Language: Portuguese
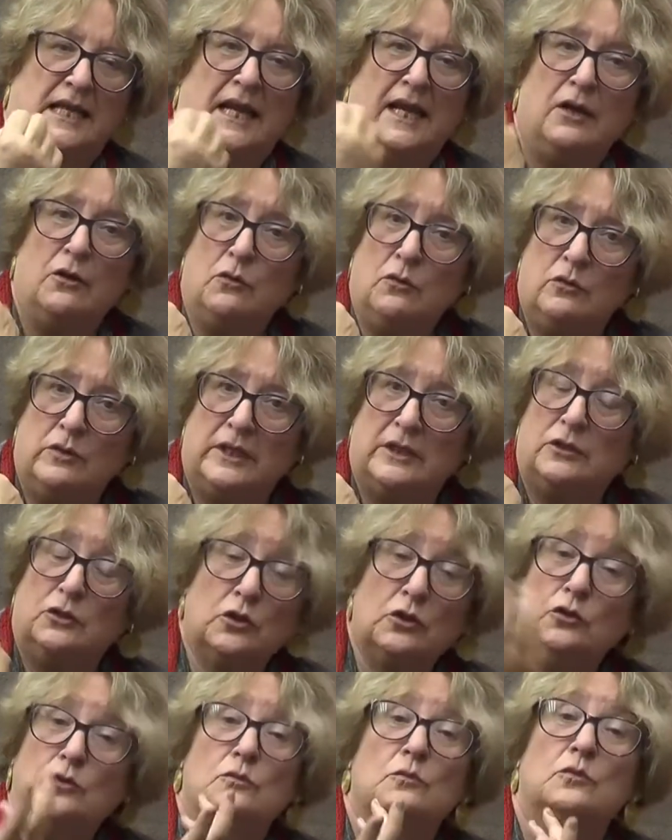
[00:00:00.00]
Eu e
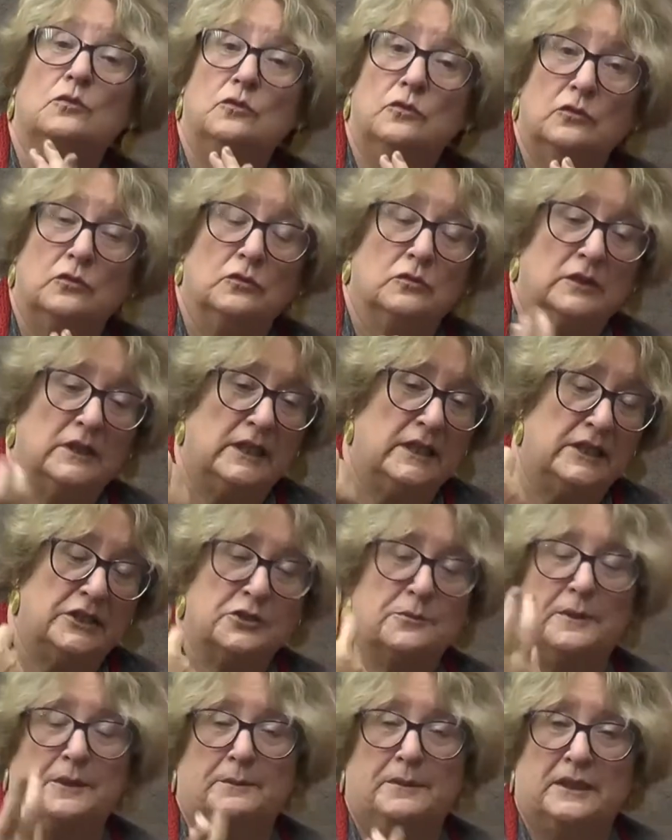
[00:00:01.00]
todo mundo né, que
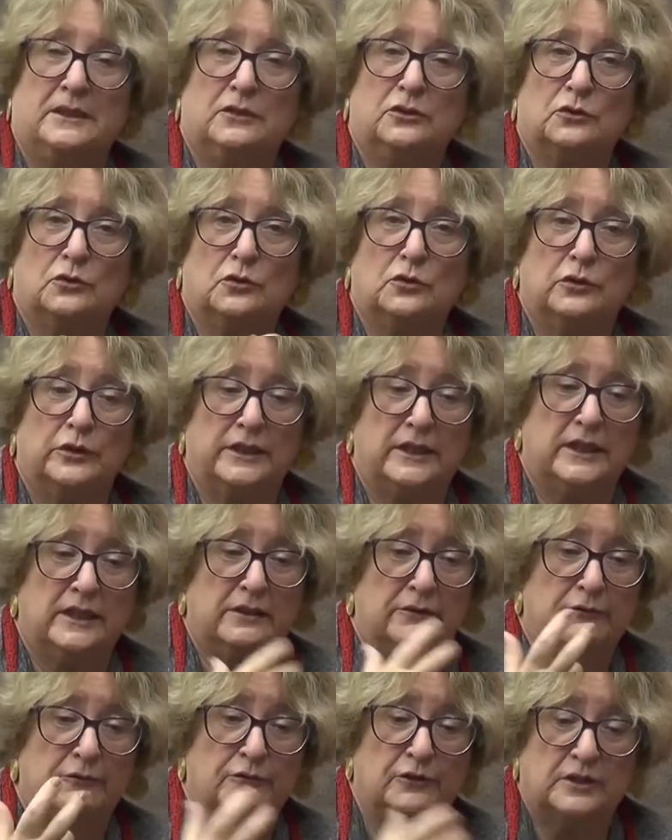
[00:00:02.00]
experimentou e
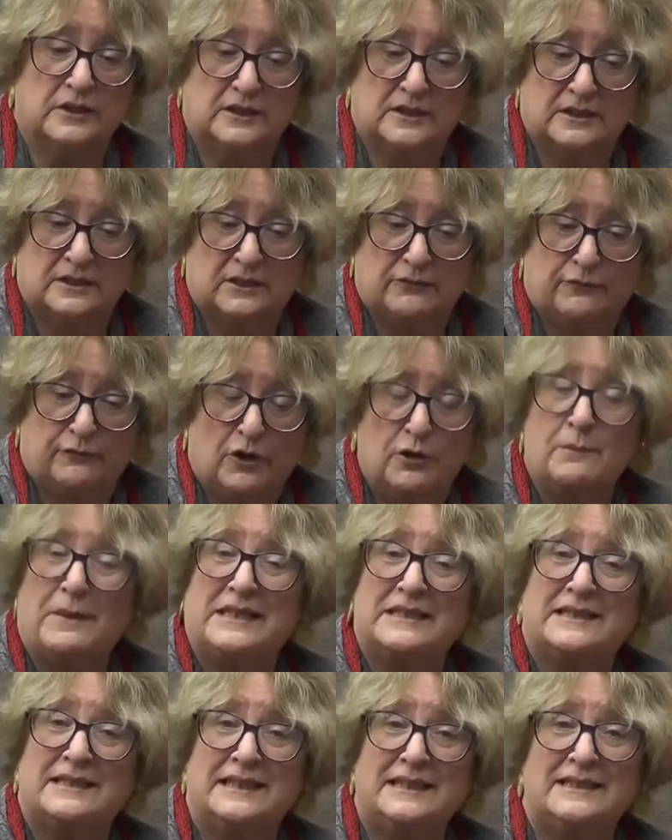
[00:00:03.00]
que foi
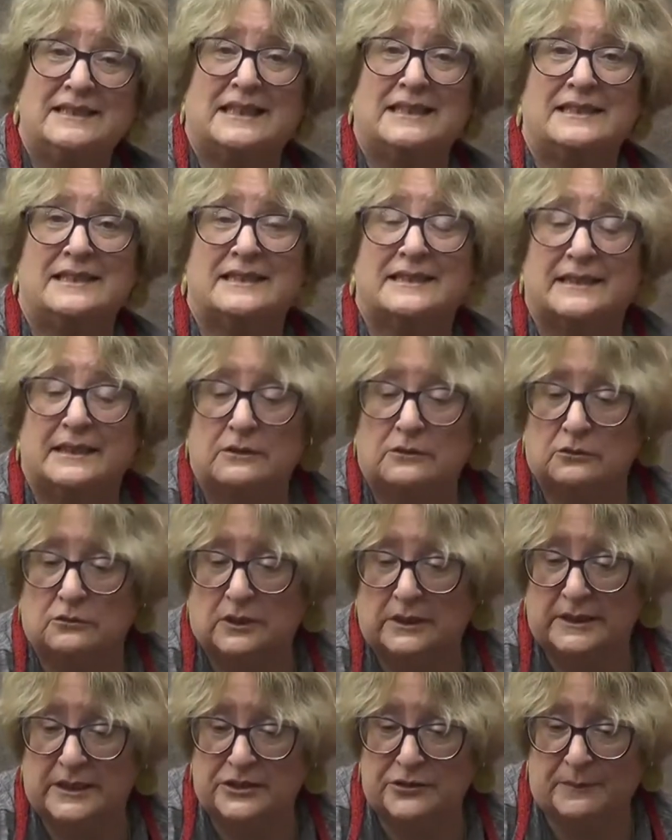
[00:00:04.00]
uma sensação
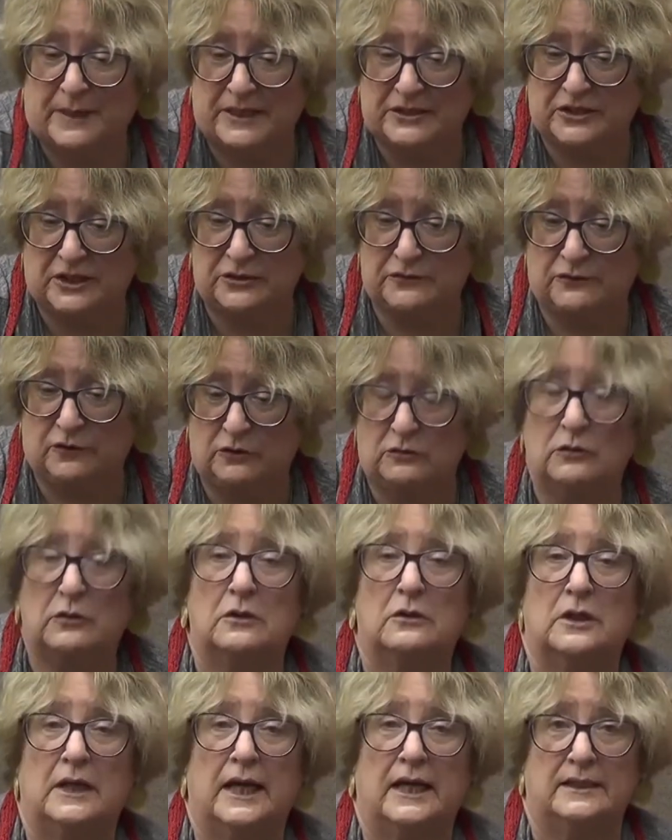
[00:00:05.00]
quando as máscaras foram
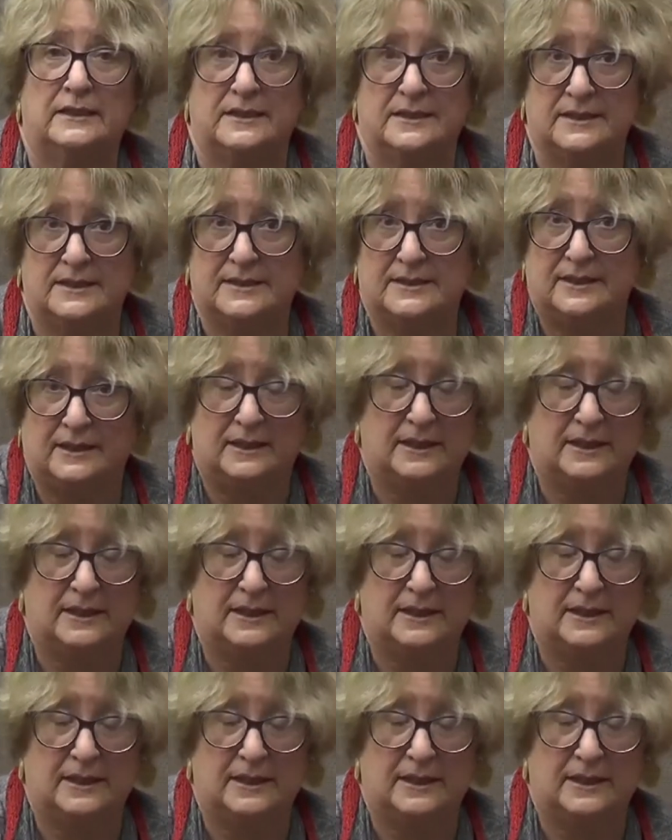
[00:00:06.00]
colocadas na cima,